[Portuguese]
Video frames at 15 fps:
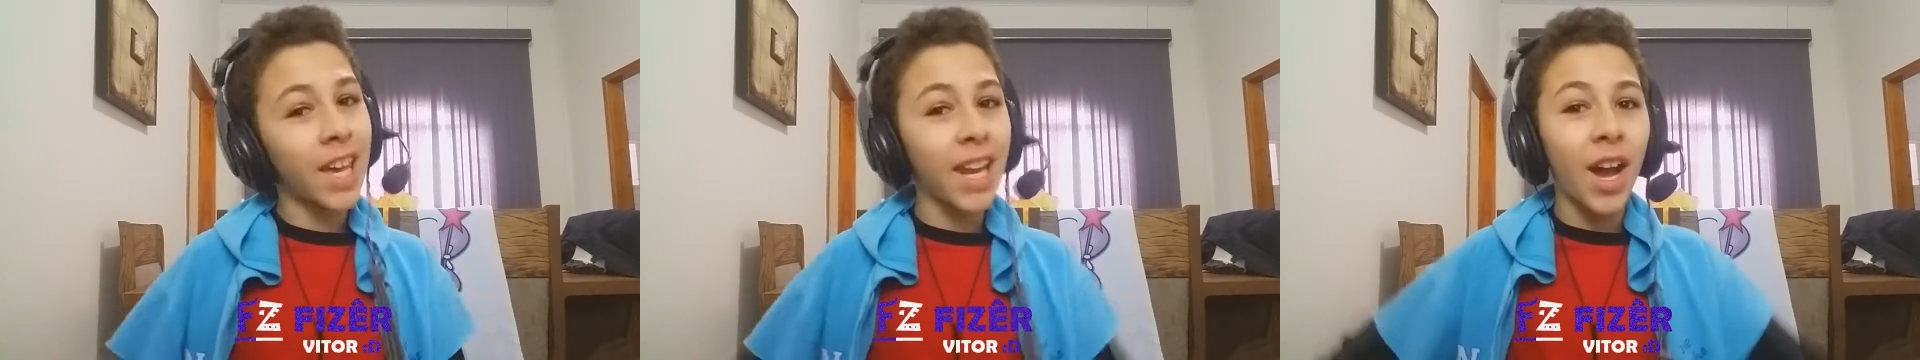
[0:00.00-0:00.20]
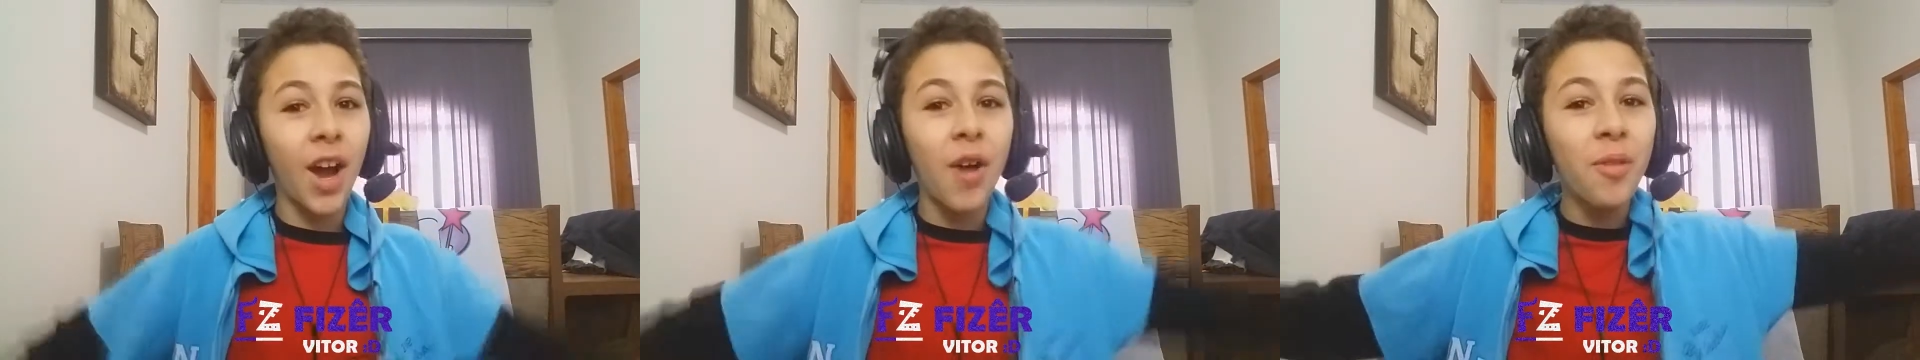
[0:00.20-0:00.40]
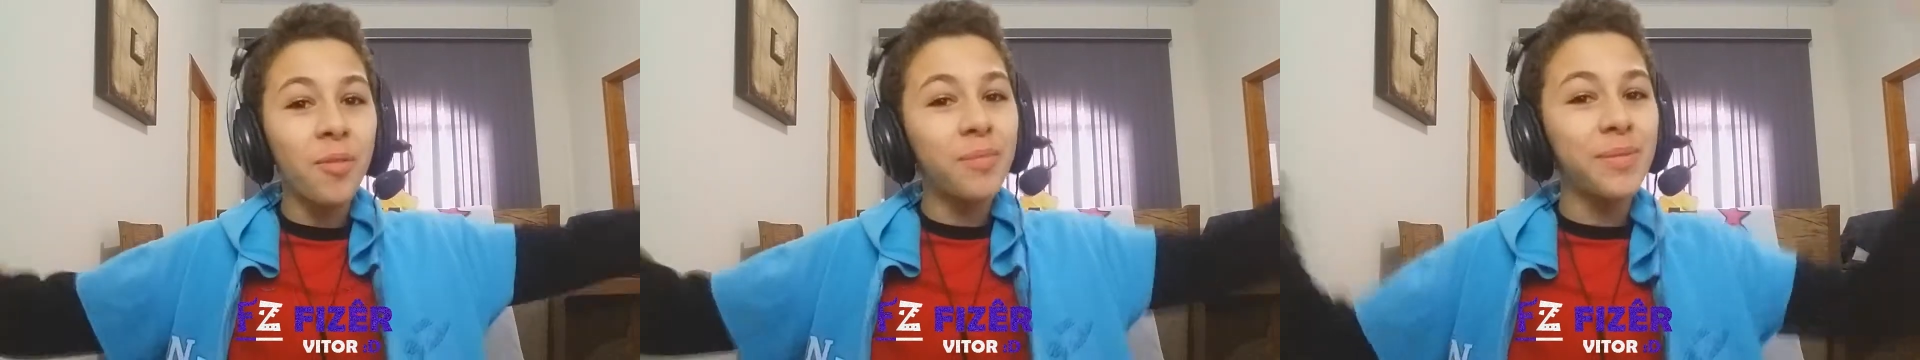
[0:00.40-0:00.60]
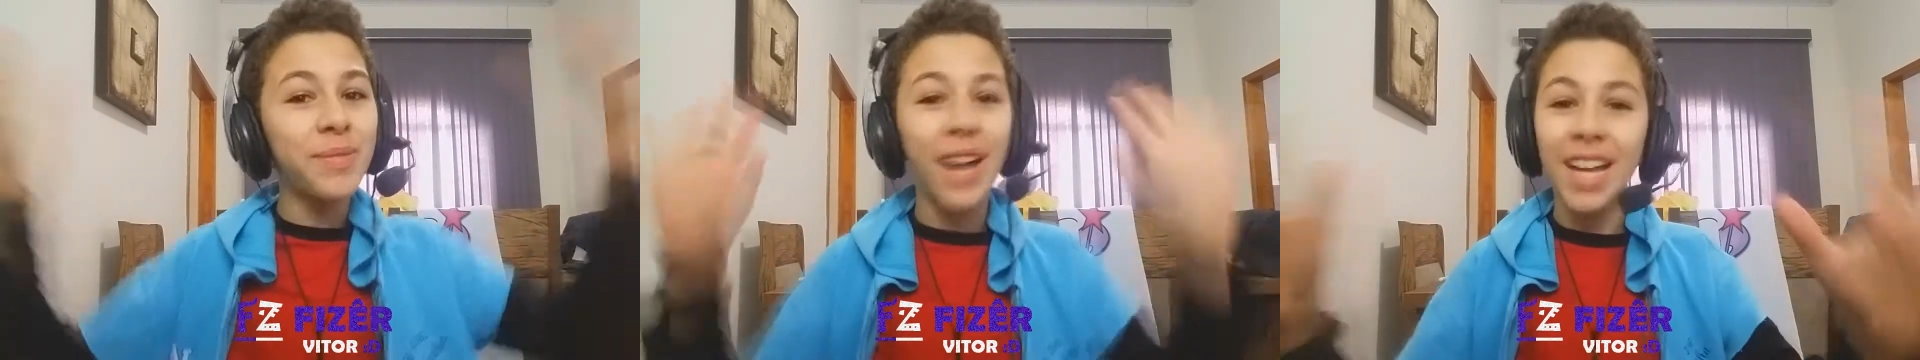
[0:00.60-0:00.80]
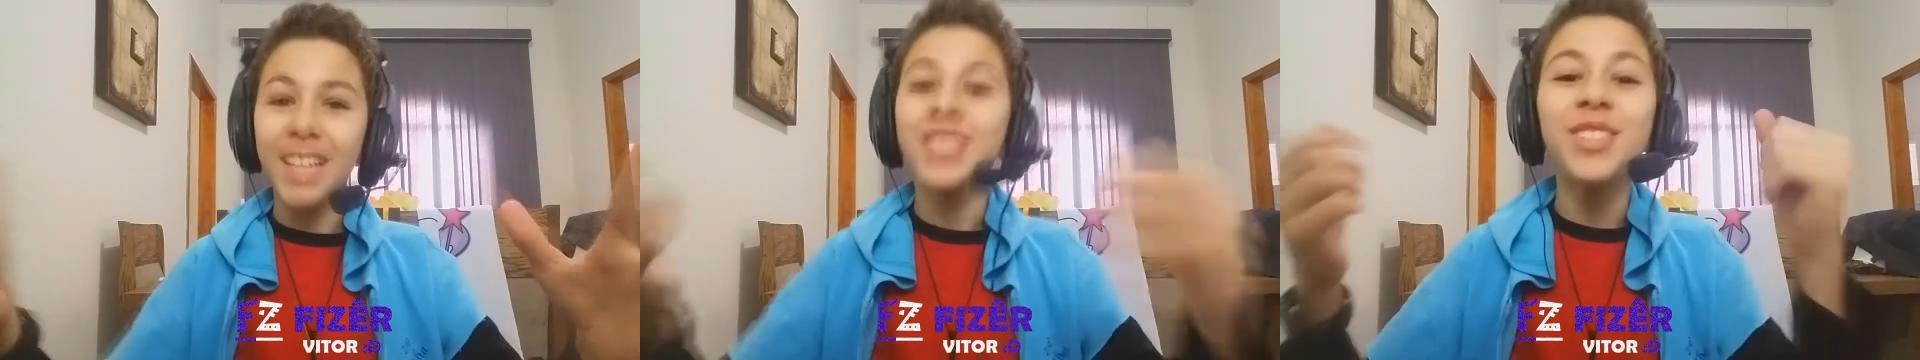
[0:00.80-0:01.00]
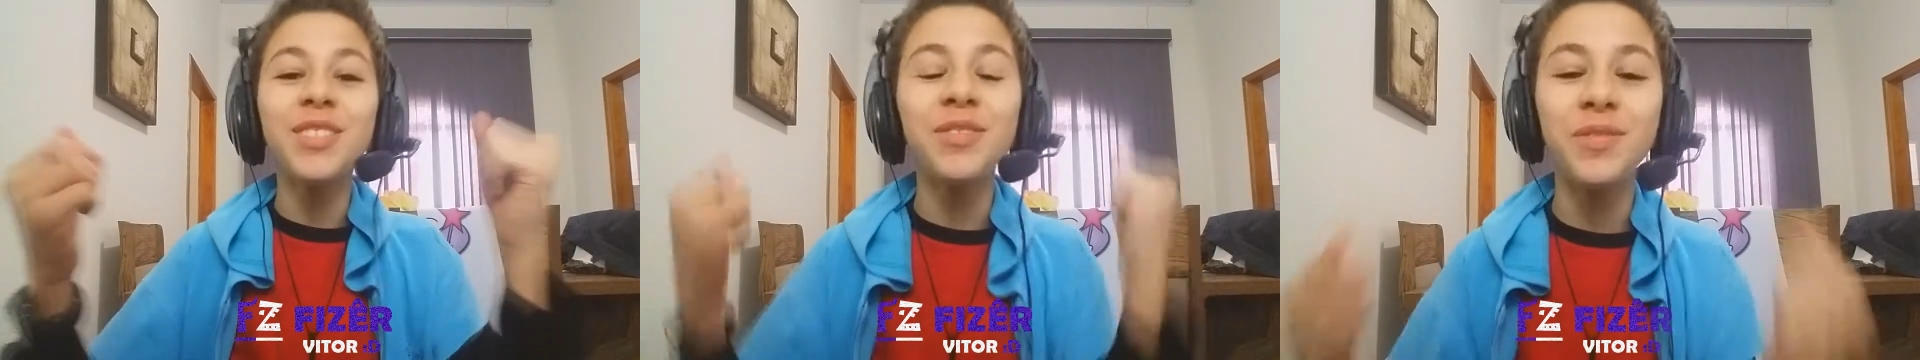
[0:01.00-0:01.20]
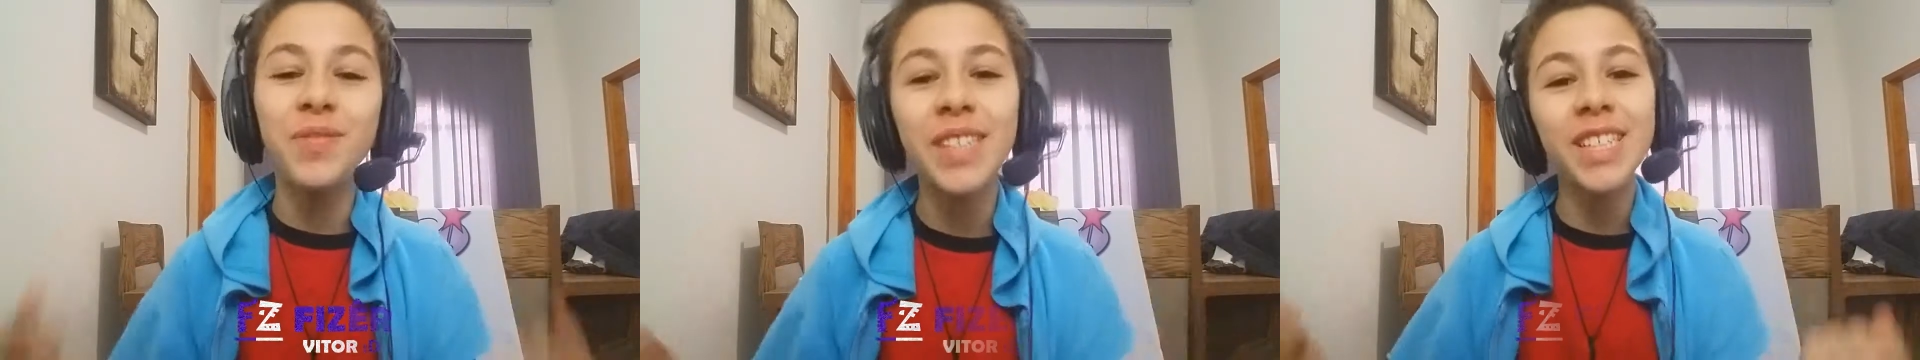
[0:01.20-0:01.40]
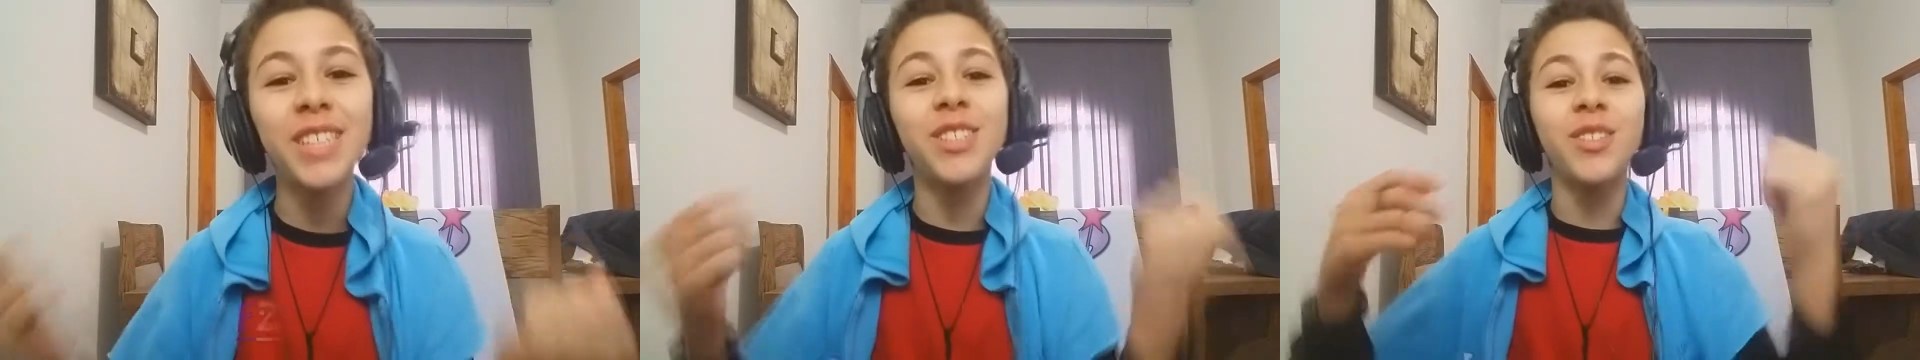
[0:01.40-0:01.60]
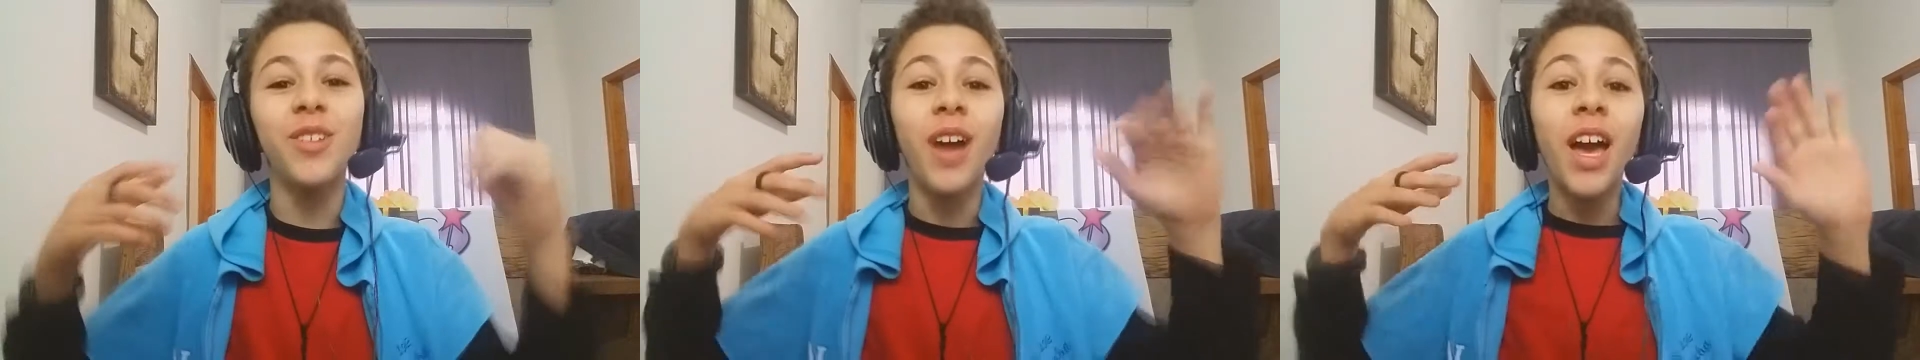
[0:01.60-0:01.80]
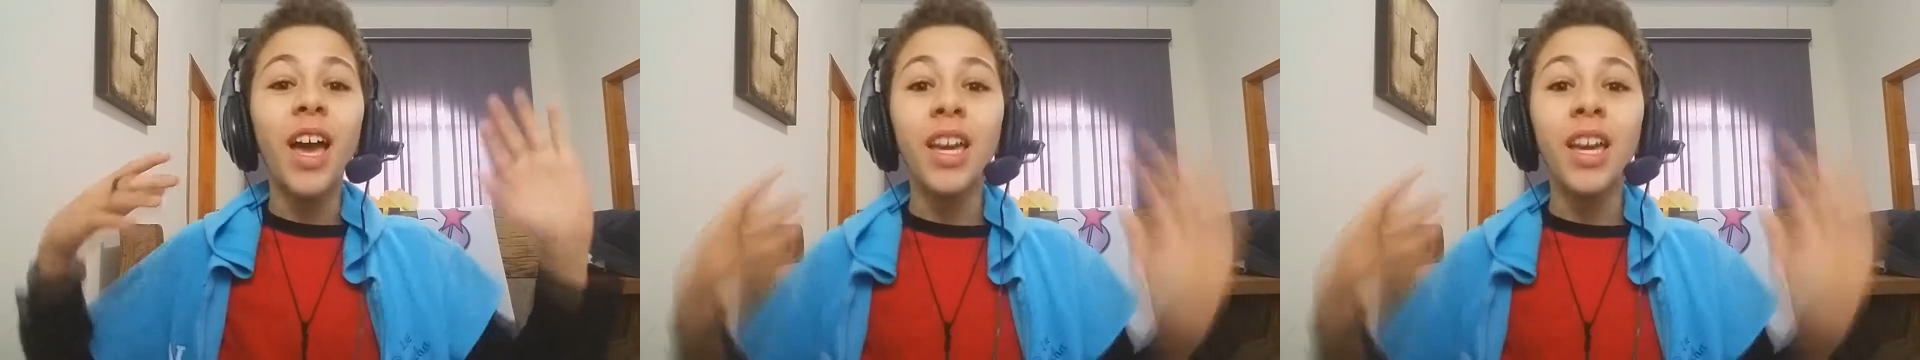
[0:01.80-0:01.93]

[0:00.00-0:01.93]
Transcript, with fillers: canal mais um vídeo.